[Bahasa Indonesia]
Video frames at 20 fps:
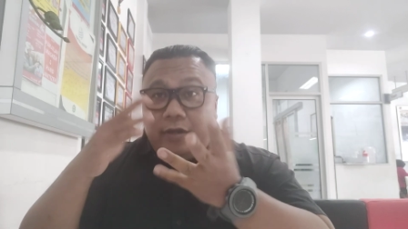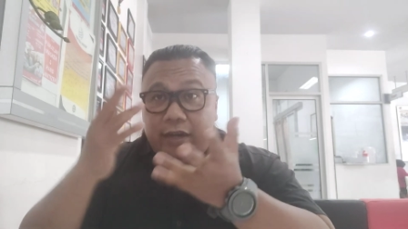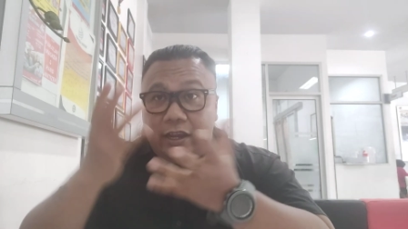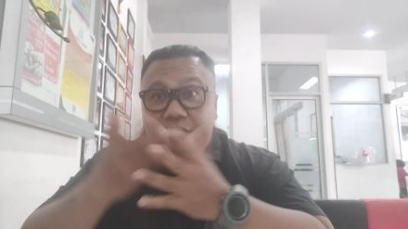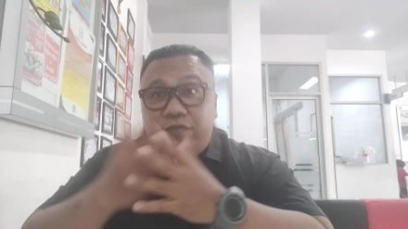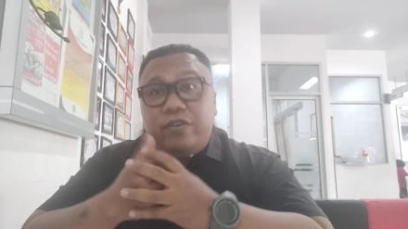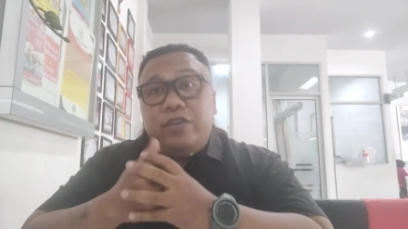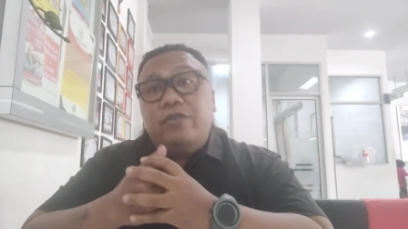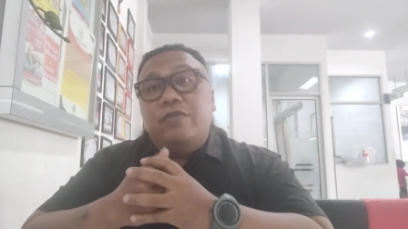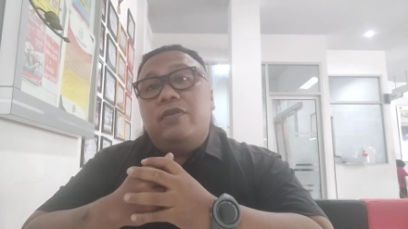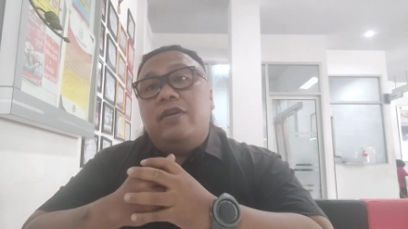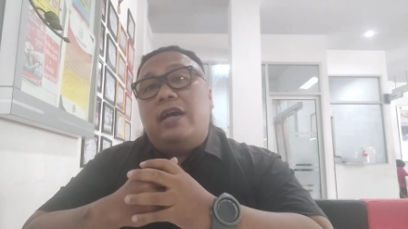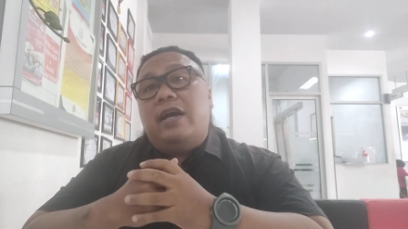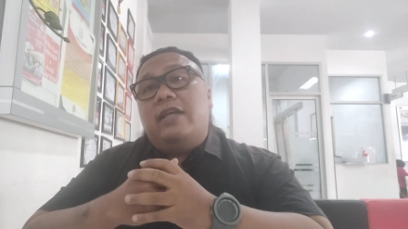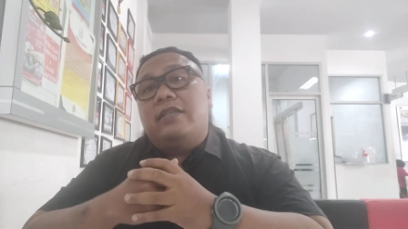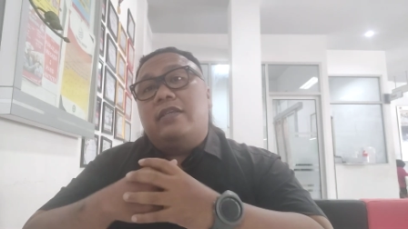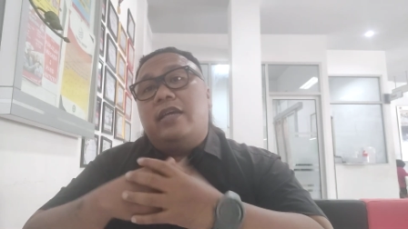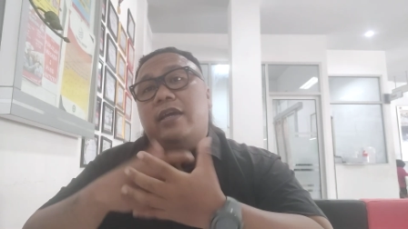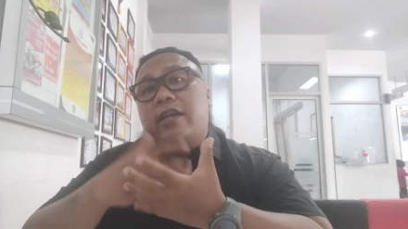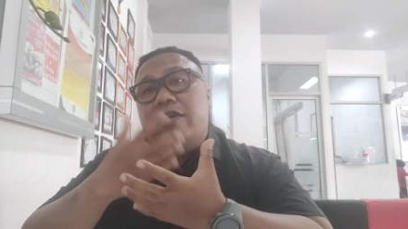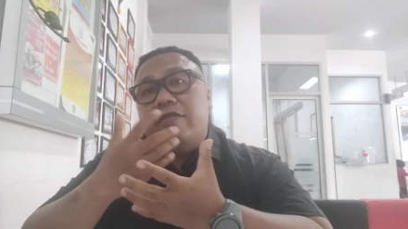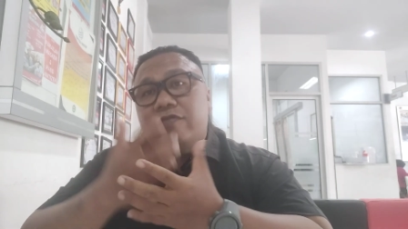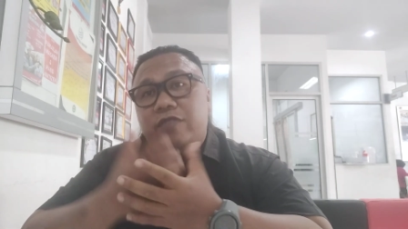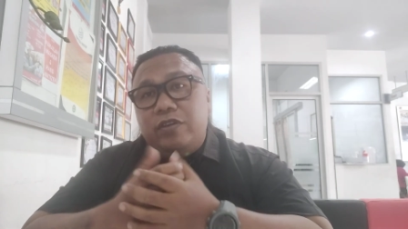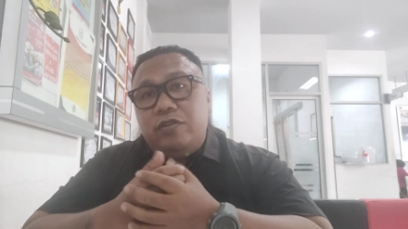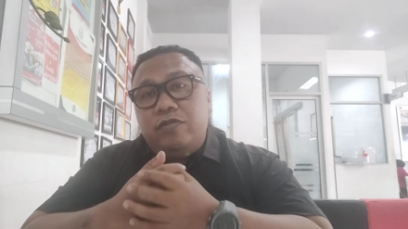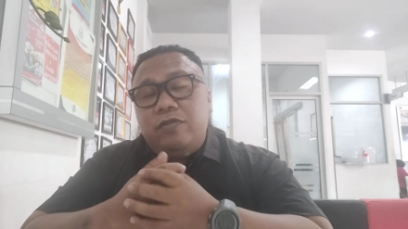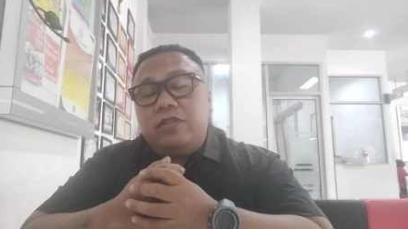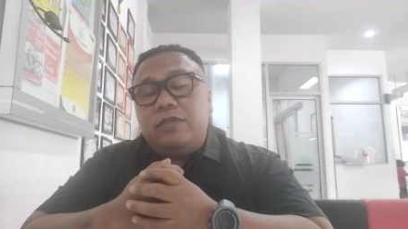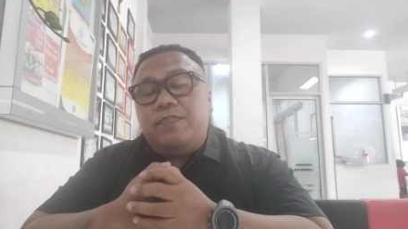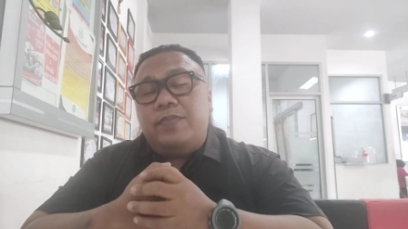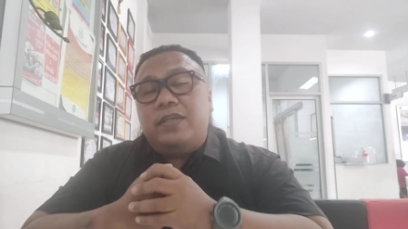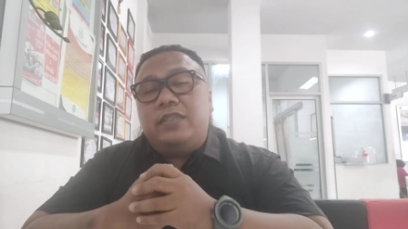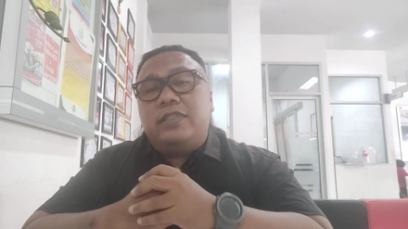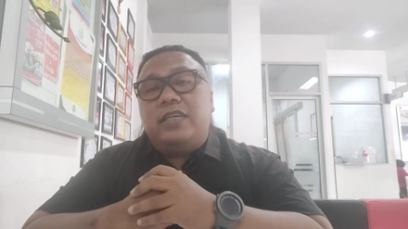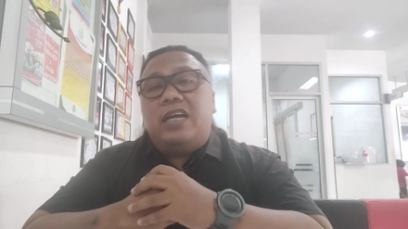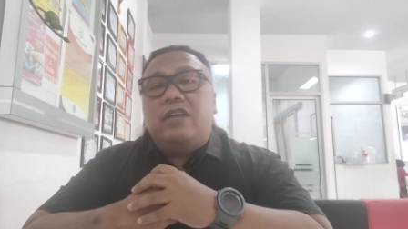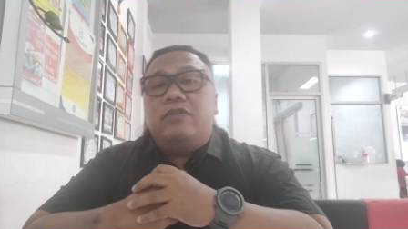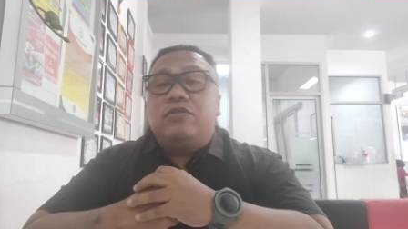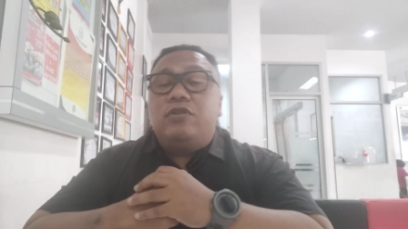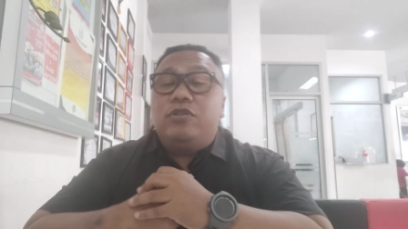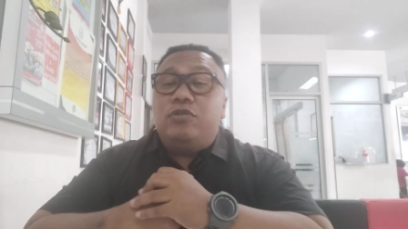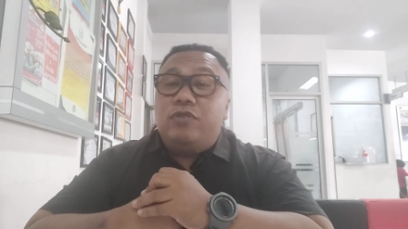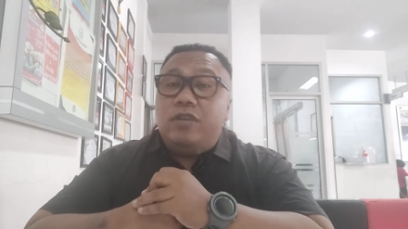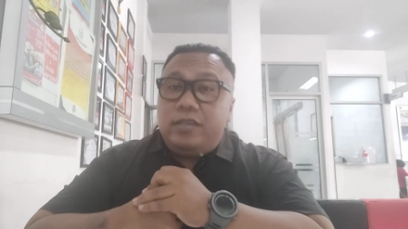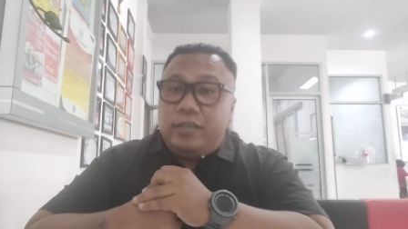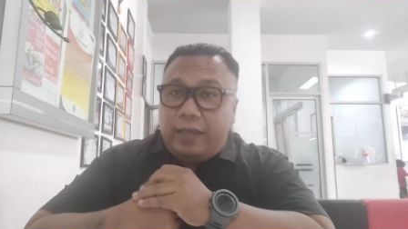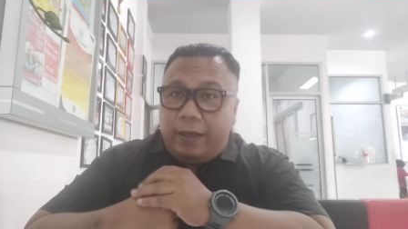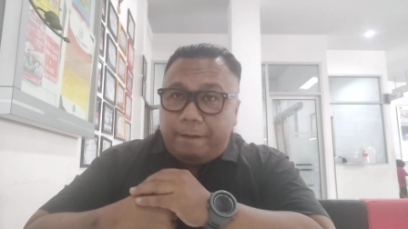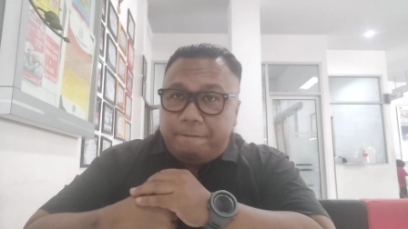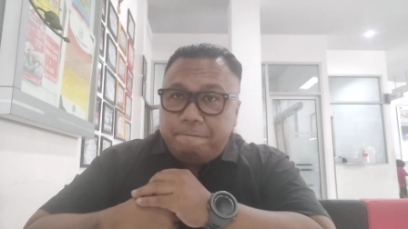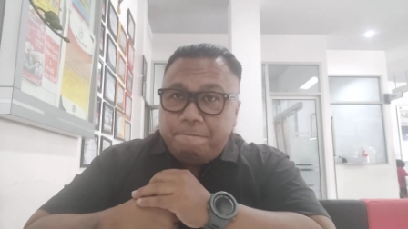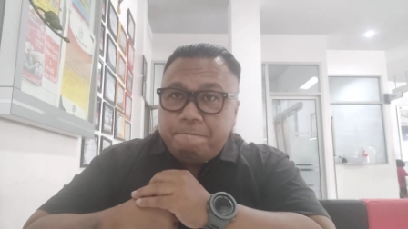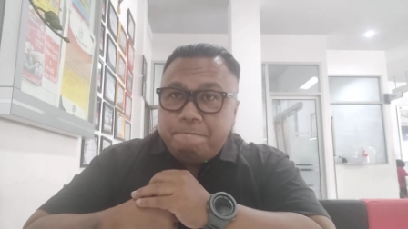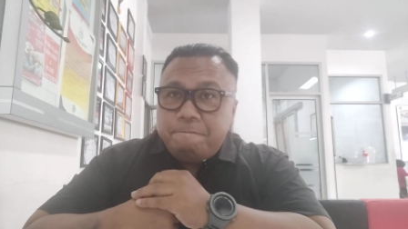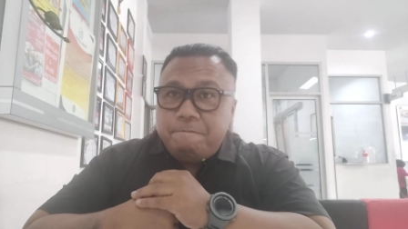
review akan saya review spesial untuk unitnya.